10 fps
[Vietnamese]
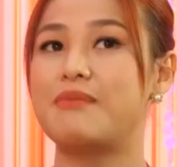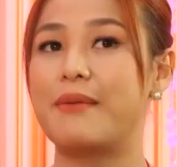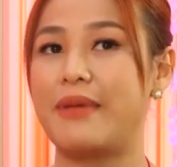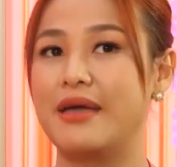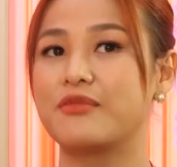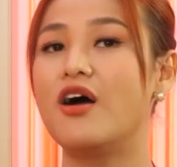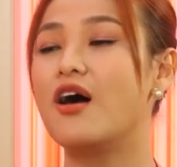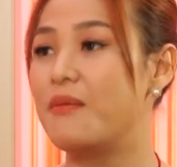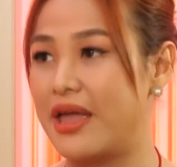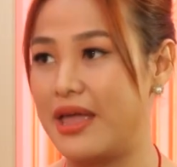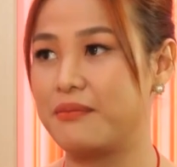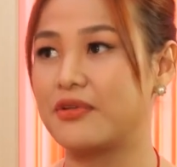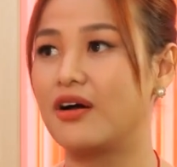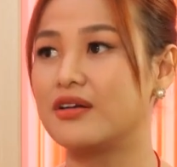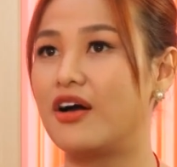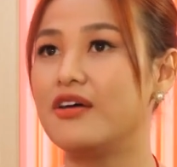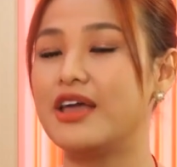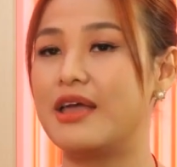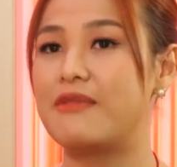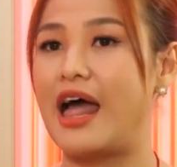ba mẹ em có ôm em, có nói
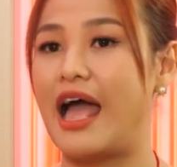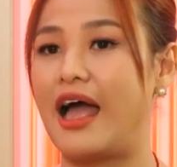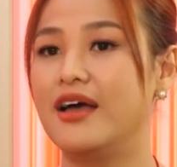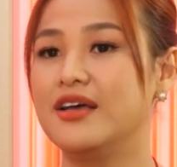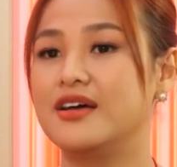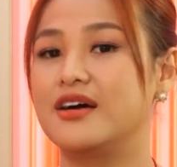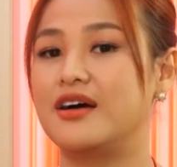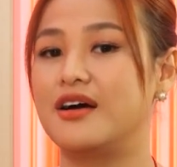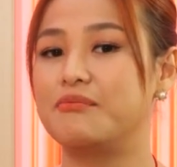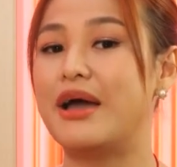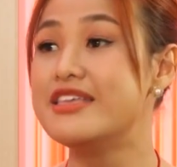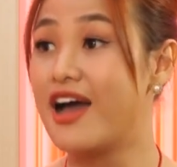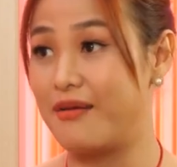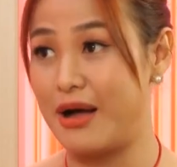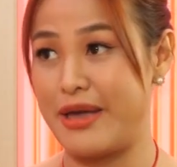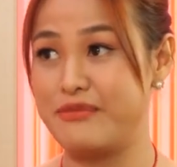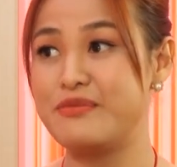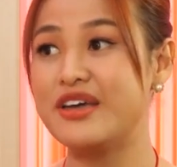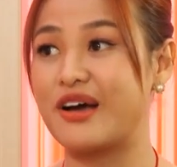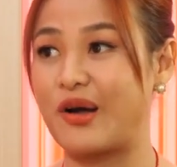với em là bây giờ ba mẹ mới
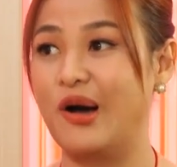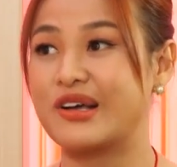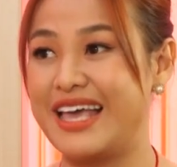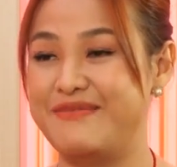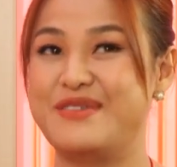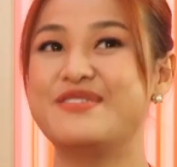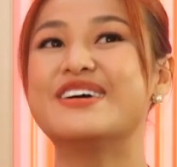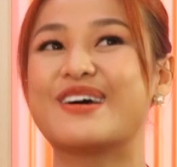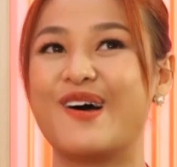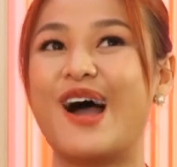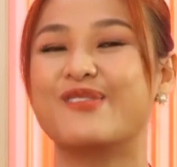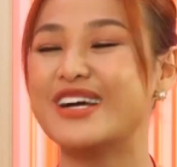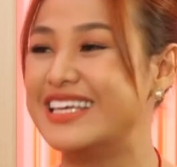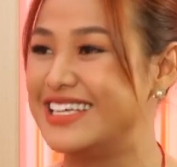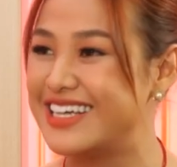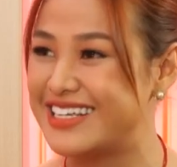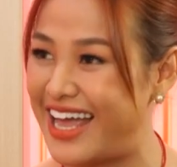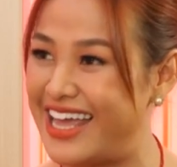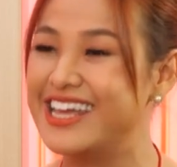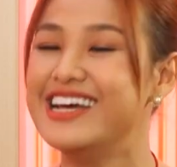biết là cha mẹ mới biết là con học cái gì trên
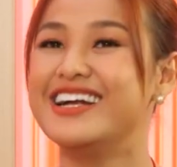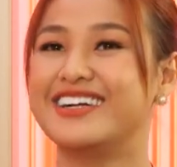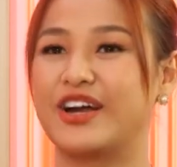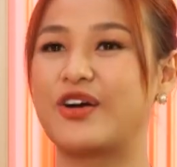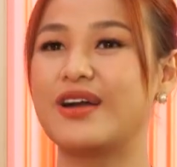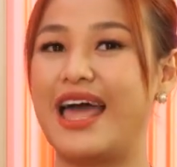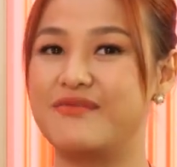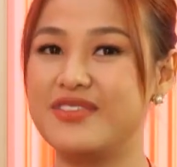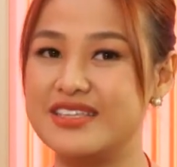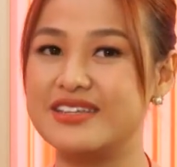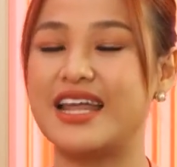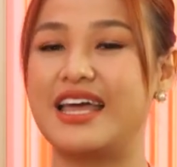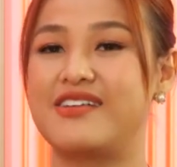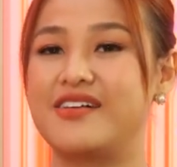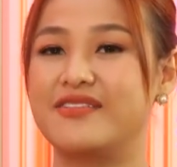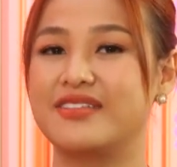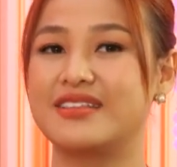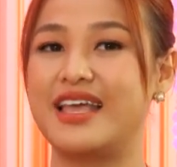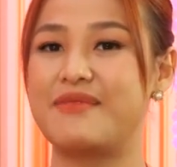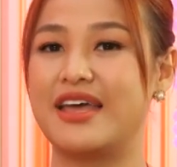này, rồi con làm cái gì trên này. Và
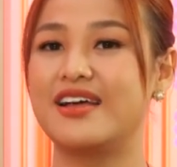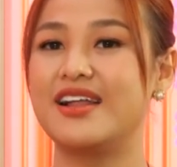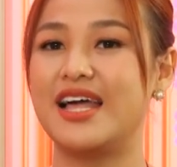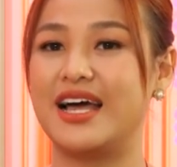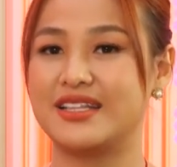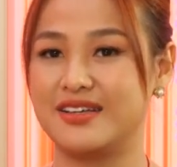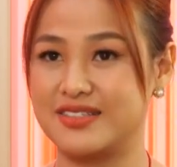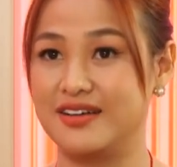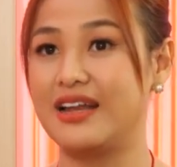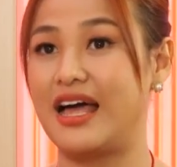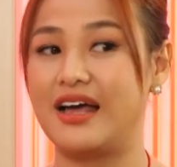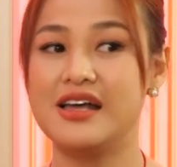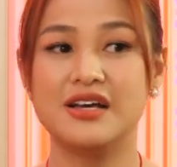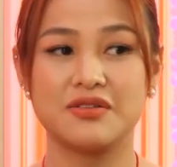cha mẹ nói là thực sự là